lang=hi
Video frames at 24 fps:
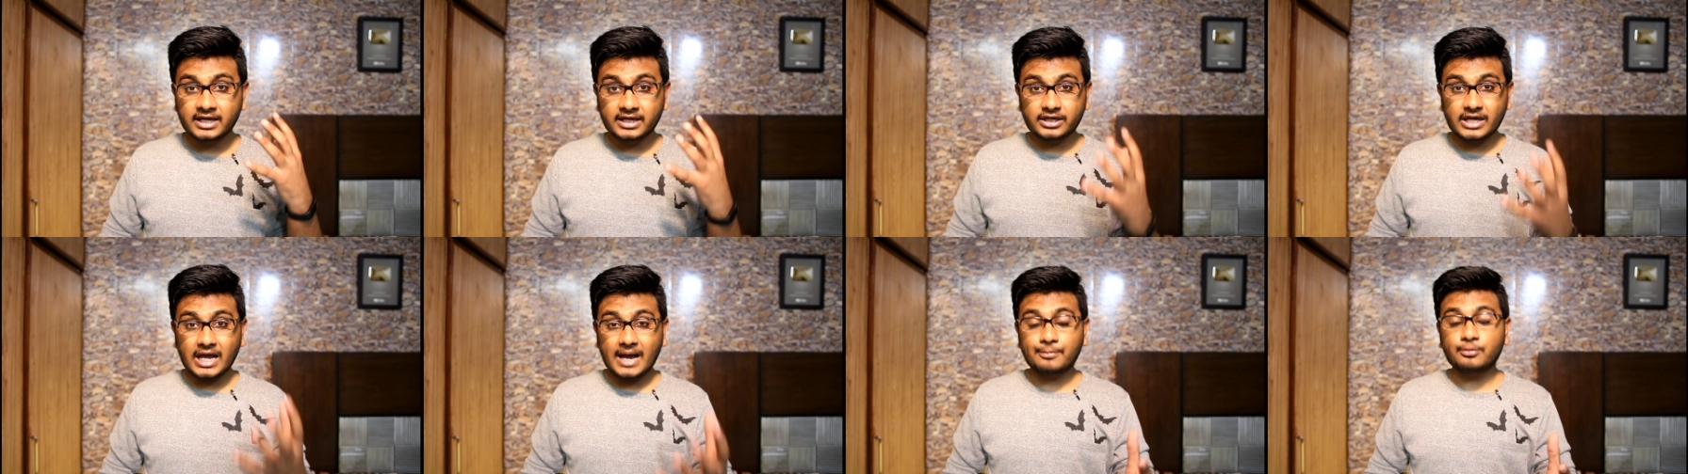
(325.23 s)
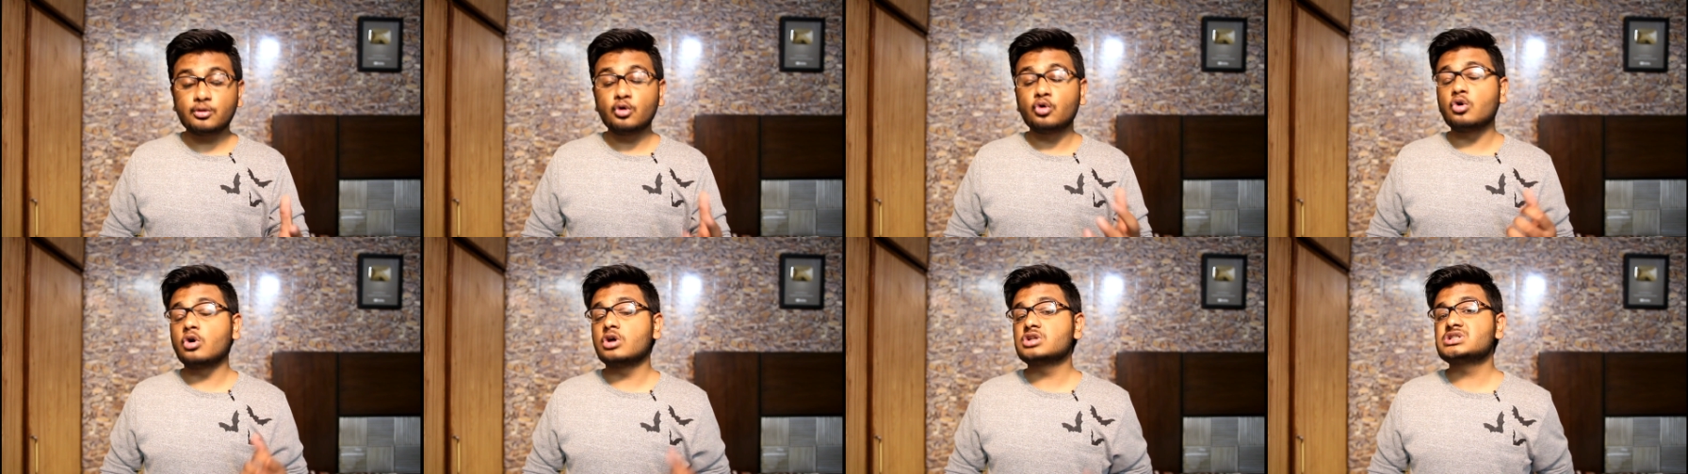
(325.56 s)
कि
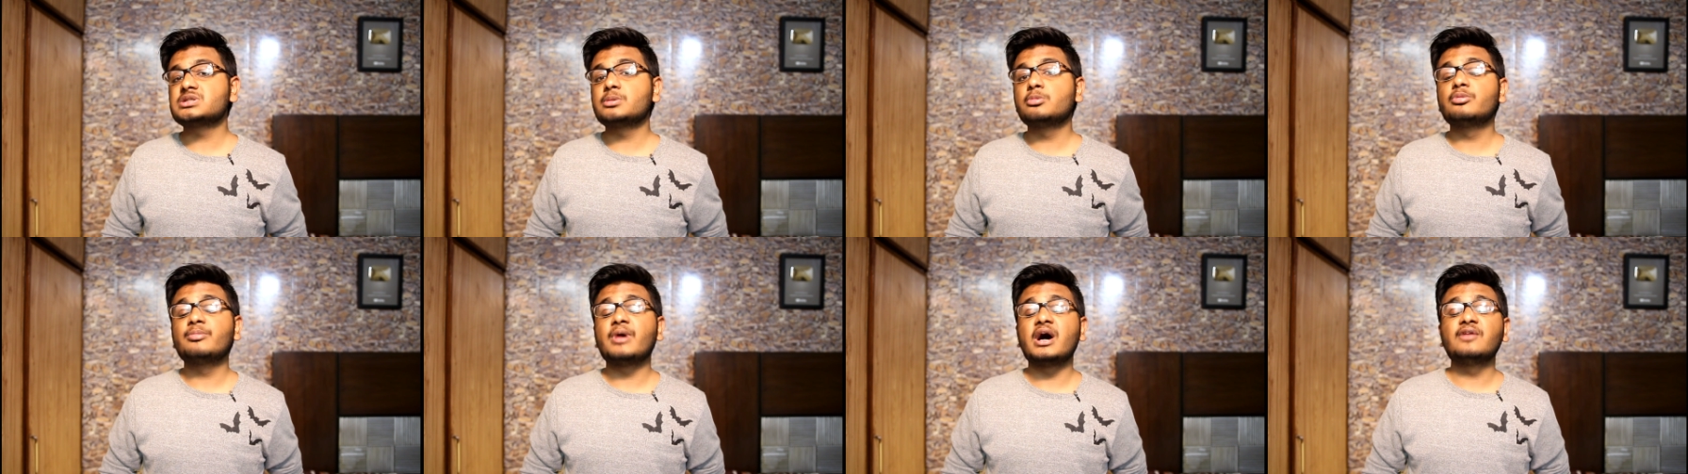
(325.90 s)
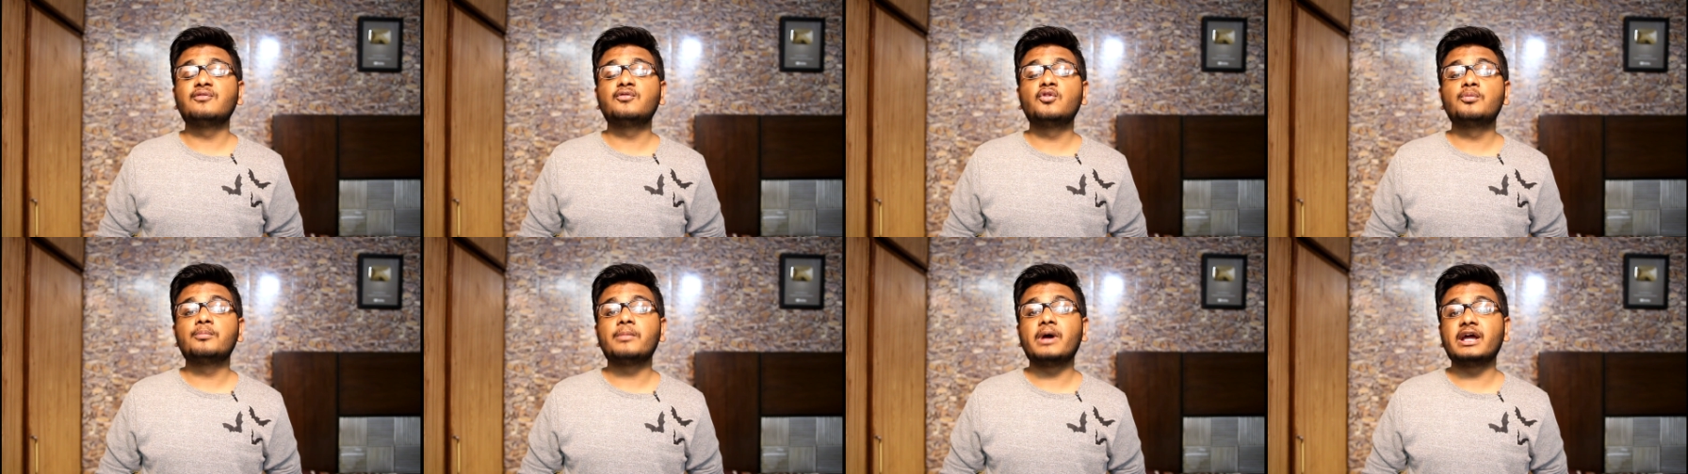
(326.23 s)
आपको कौन सा
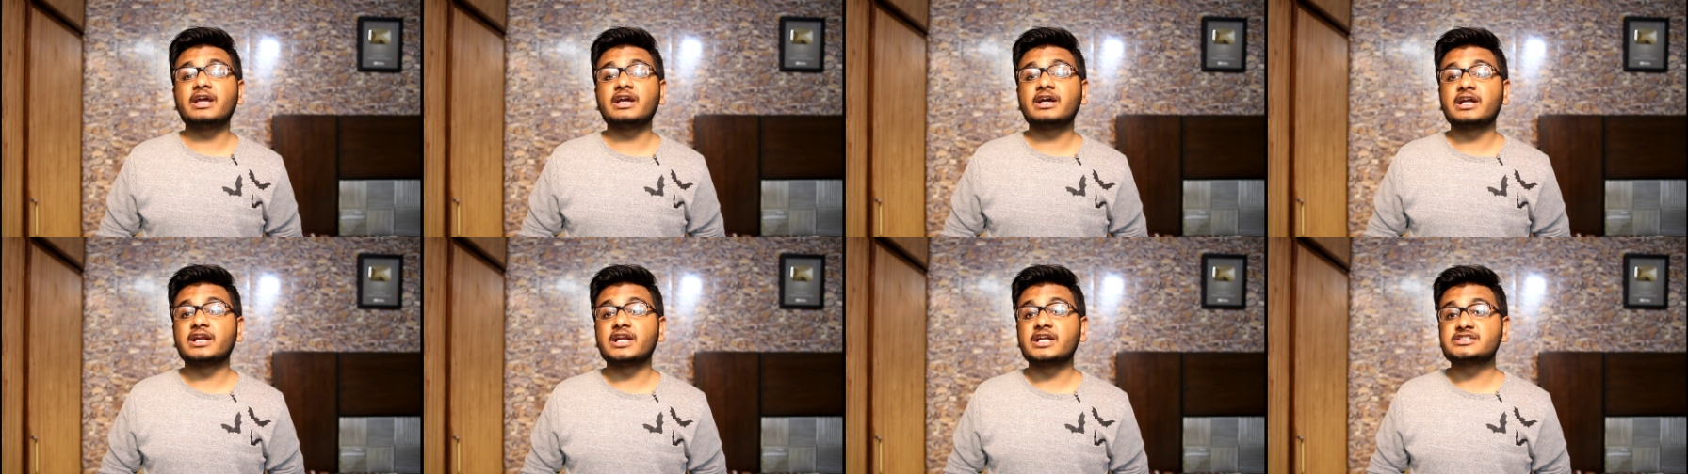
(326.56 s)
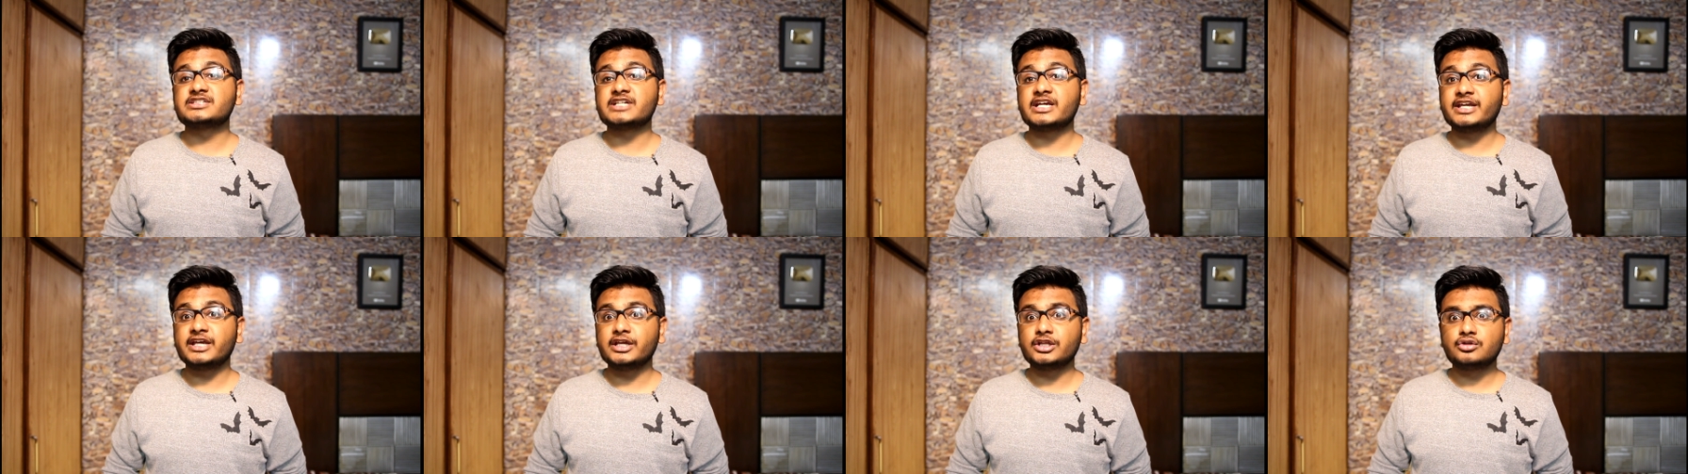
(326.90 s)
मोबाइल फोन बाय करना
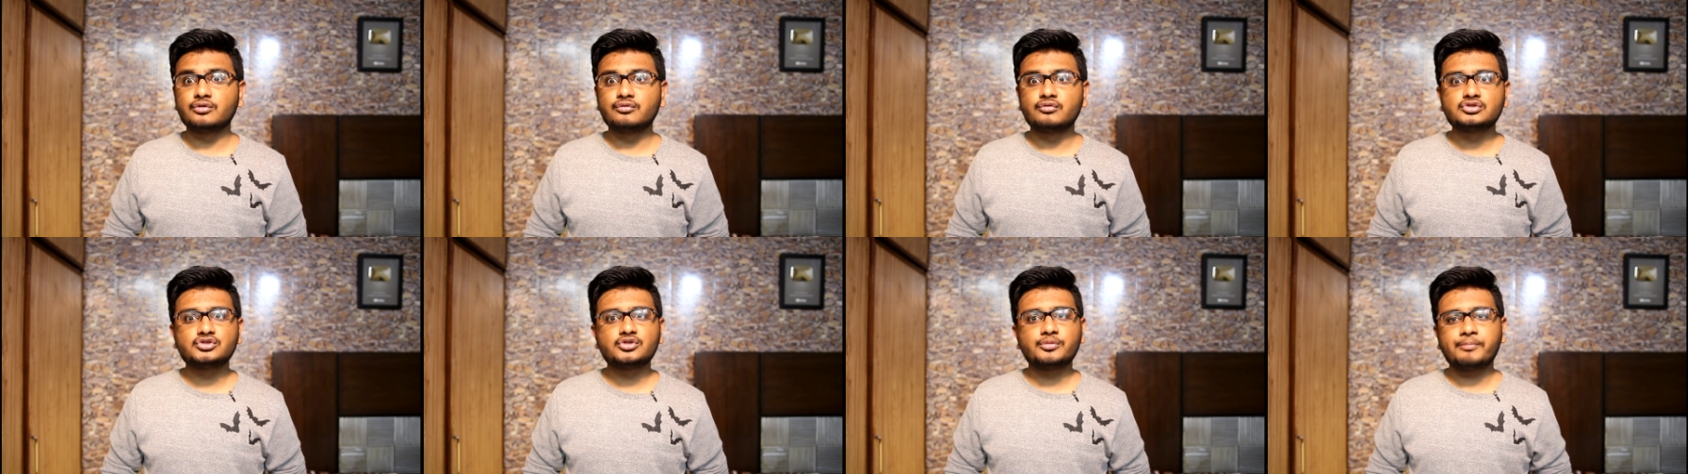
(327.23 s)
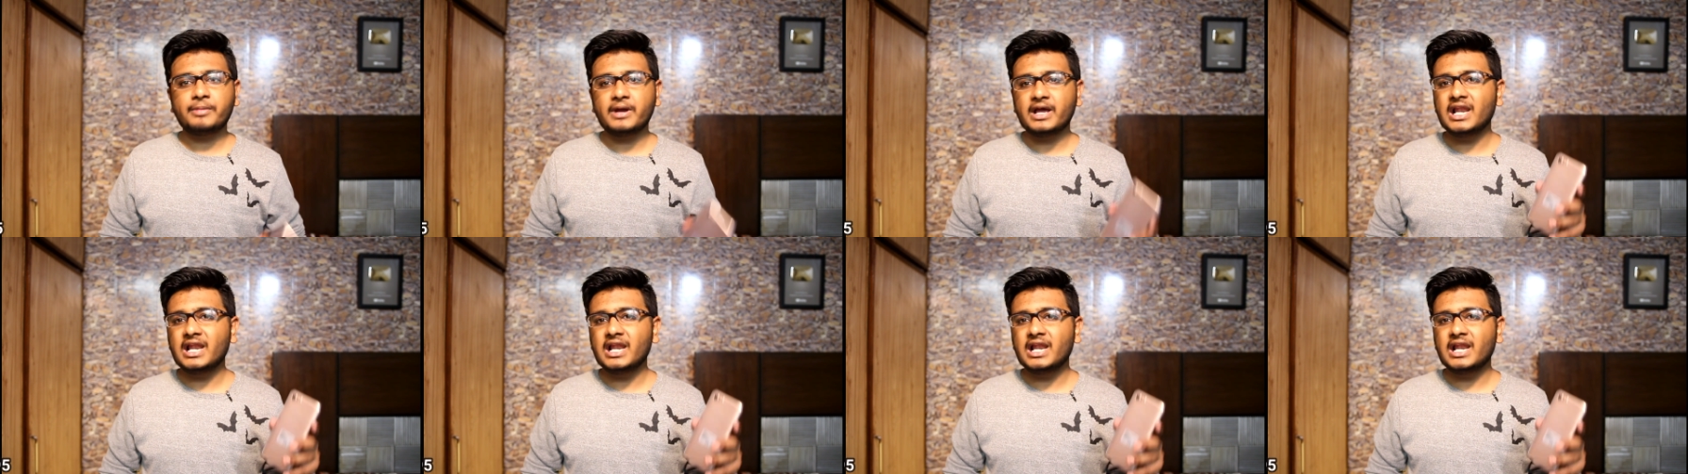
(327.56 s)
चाहिए तो वो जो